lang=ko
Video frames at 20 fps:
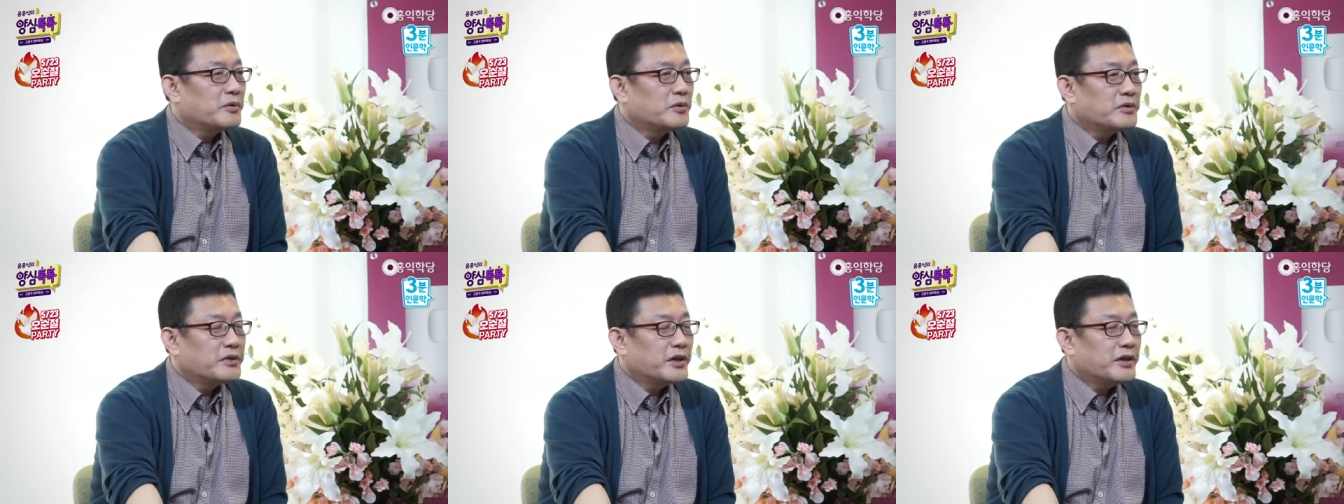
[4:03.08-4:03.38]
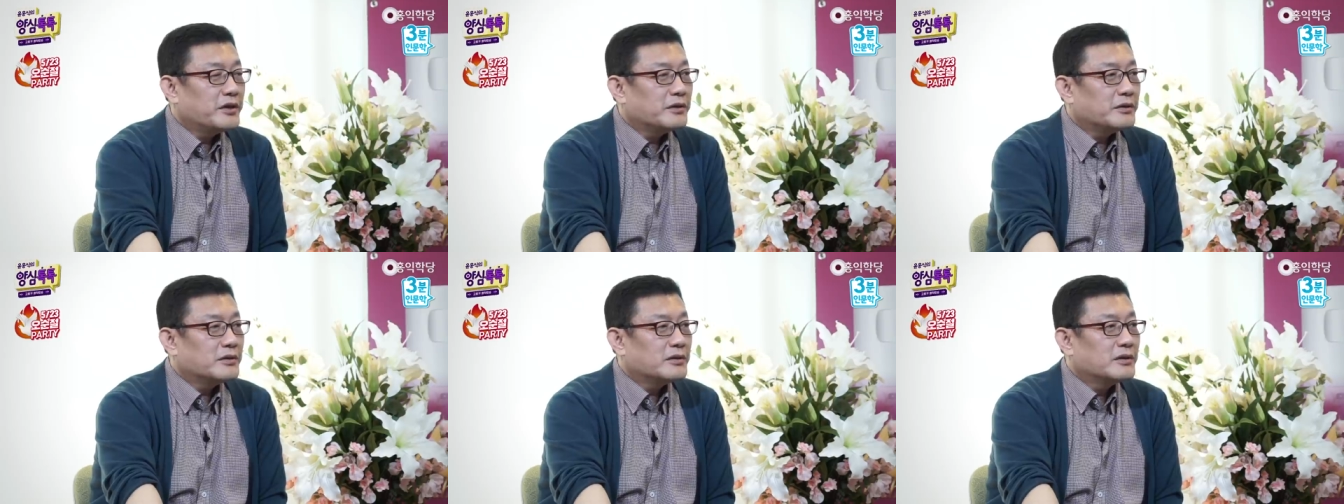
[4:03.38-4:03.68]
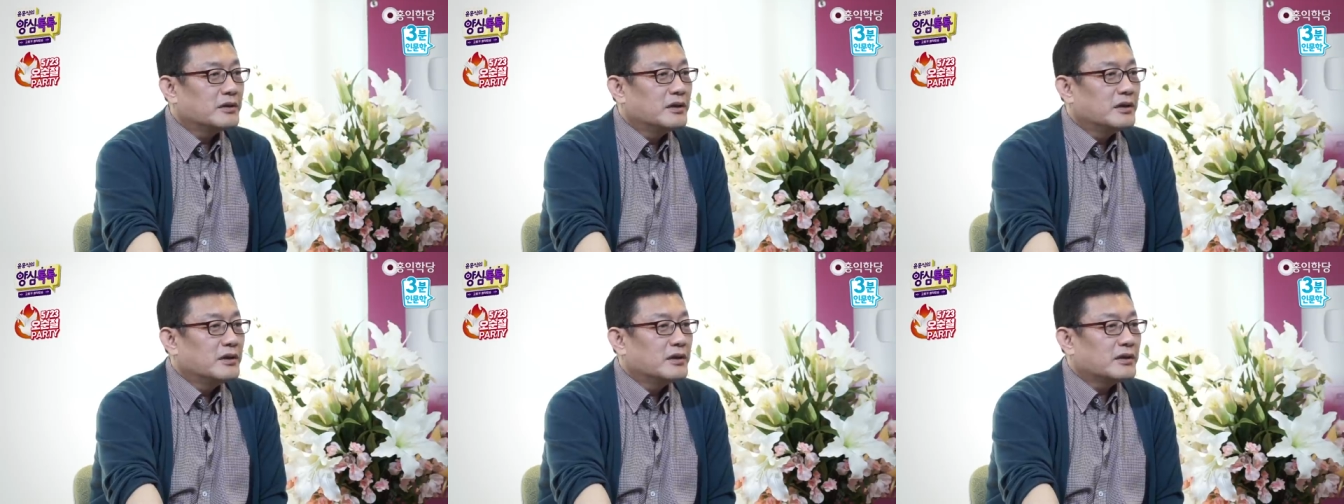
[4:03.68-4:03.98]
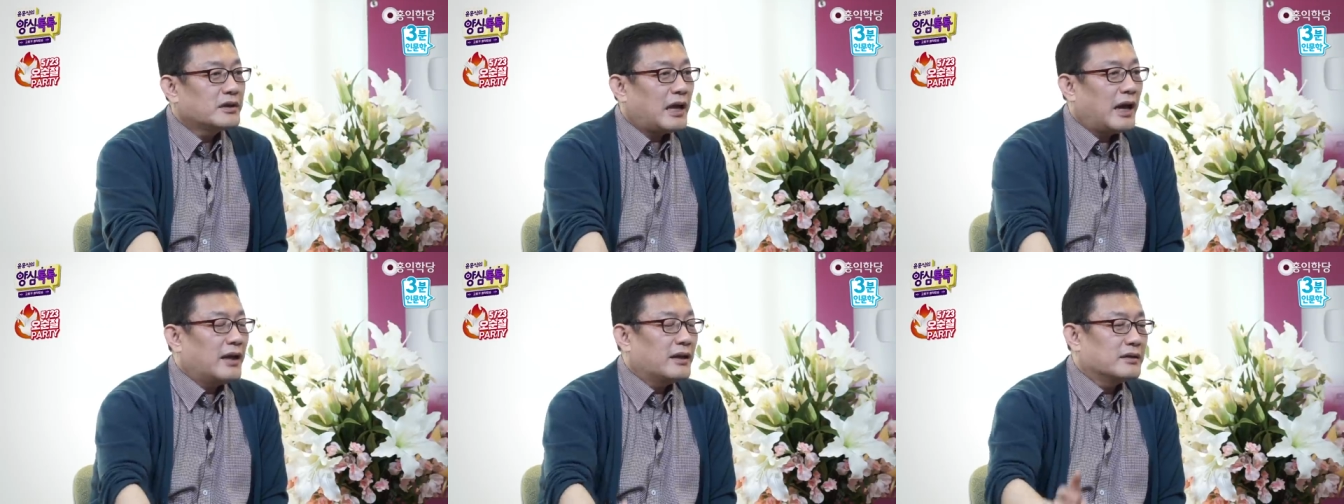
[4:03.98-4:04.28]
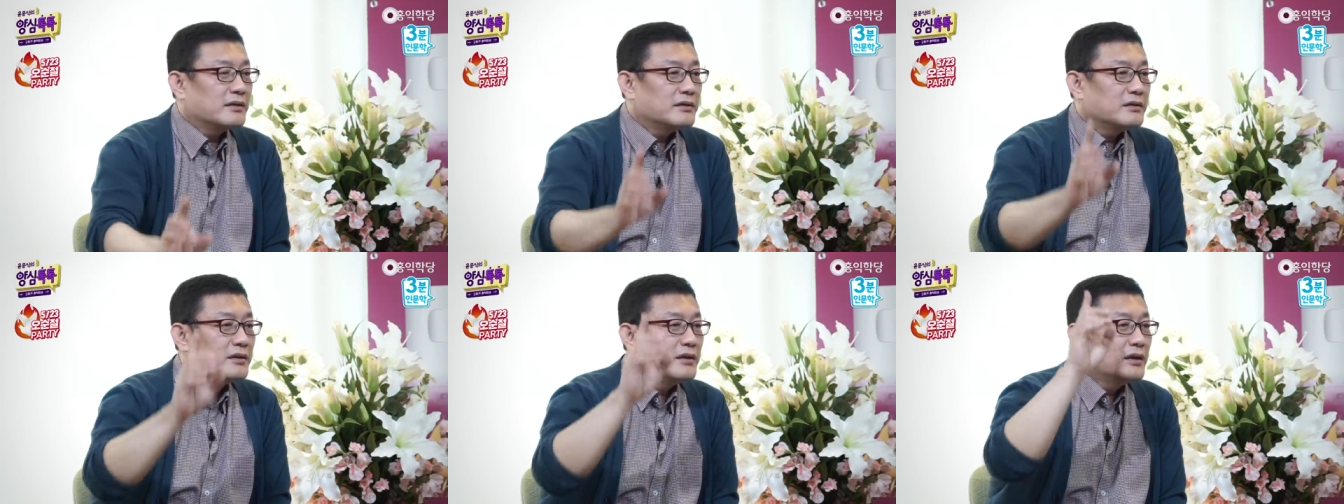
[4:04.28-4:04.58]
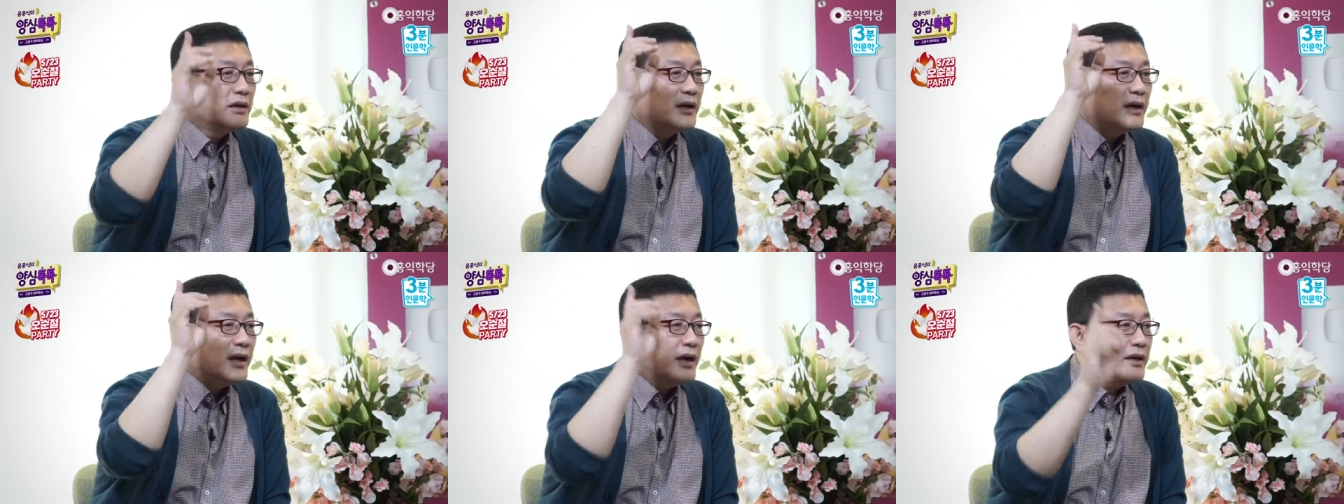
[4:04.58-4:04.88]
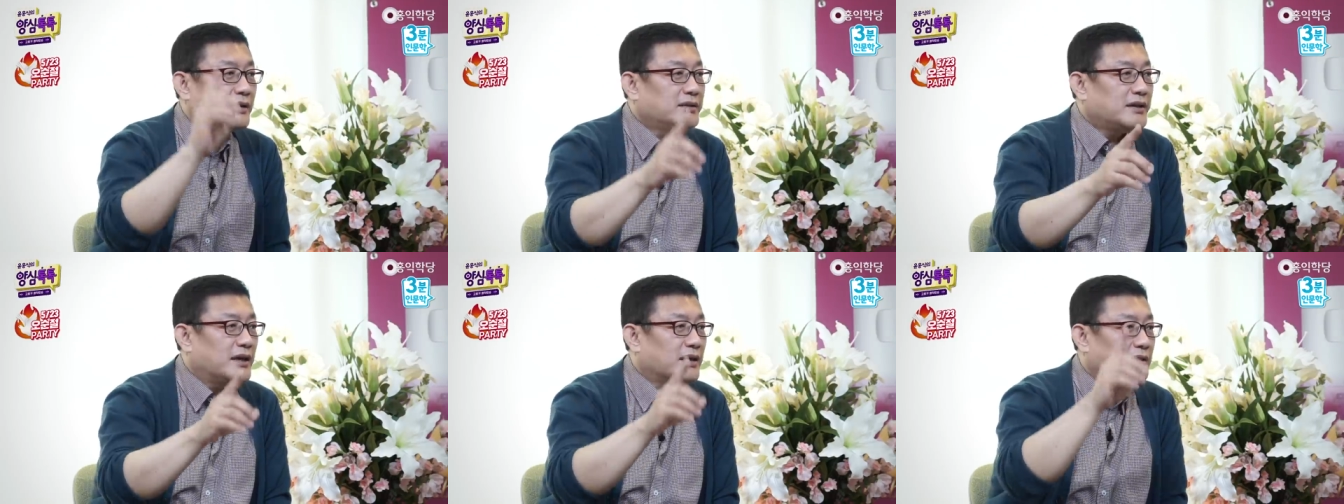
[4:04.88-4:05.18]
보세요. 단
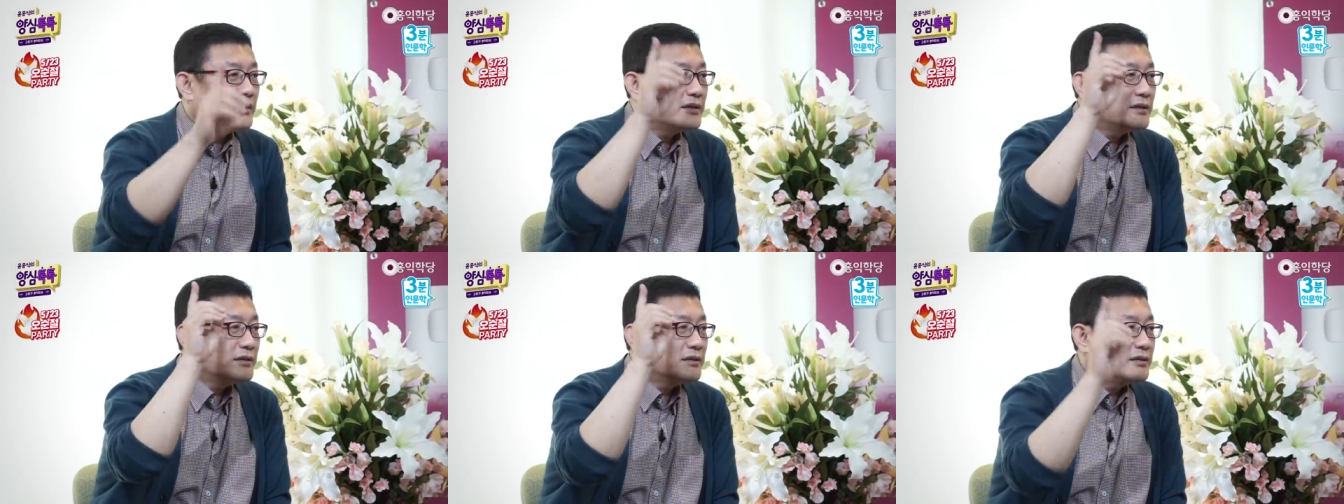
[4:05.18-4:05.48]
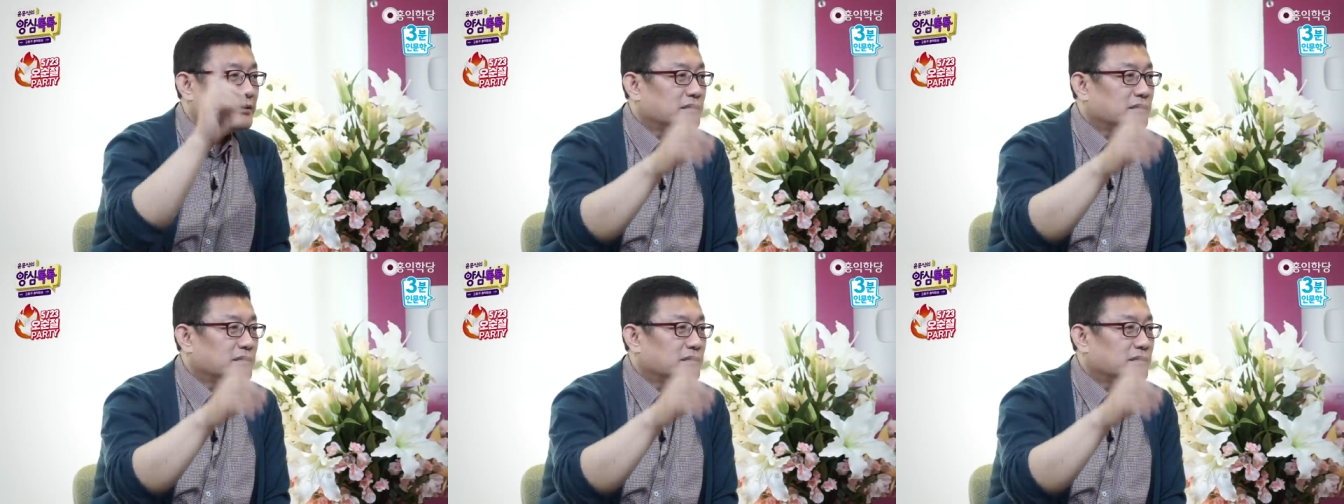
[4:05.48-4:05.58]
항상